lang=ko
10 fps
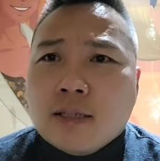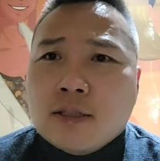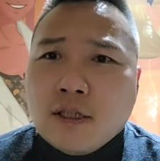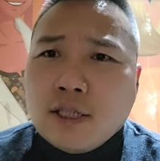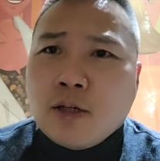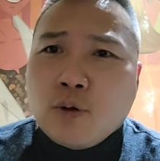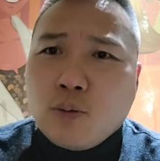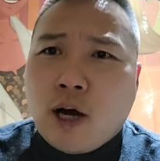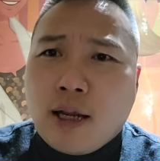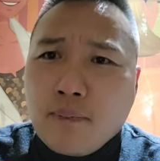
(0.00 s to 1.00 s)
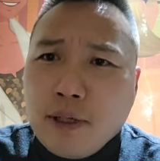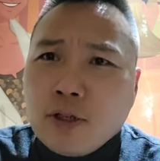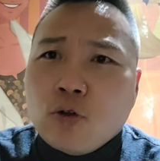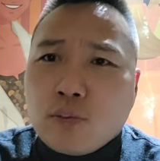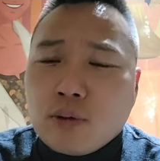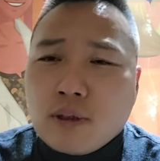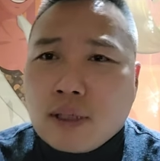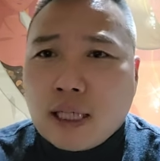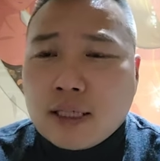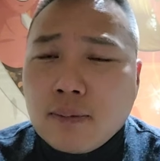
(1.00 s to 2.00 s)
전세금이 뭐 하나 미련도
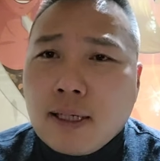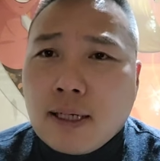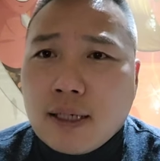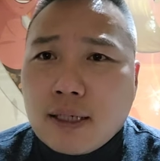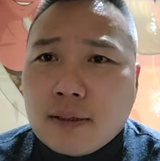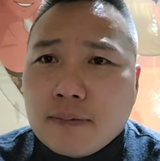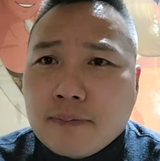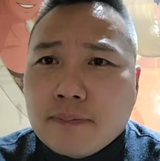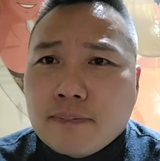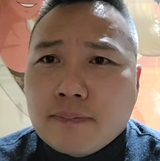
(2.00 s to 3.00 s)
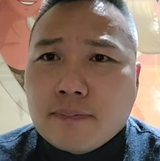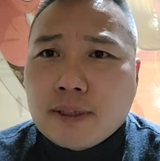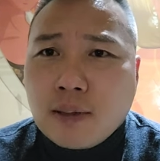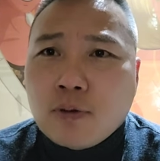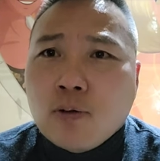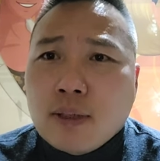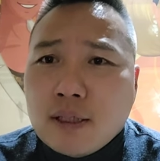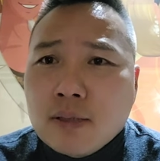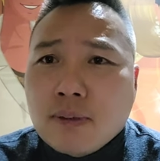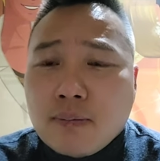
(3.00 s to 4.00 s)
갖지 마라. 3개월만
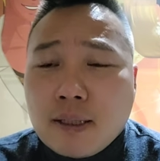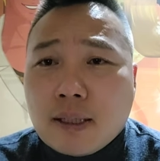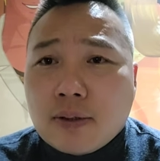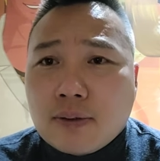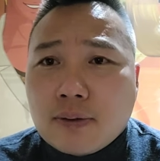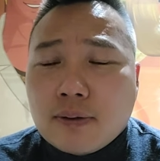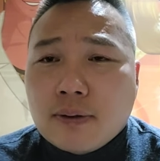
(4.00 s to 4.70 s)
열심히 하면 된다 이랬죠.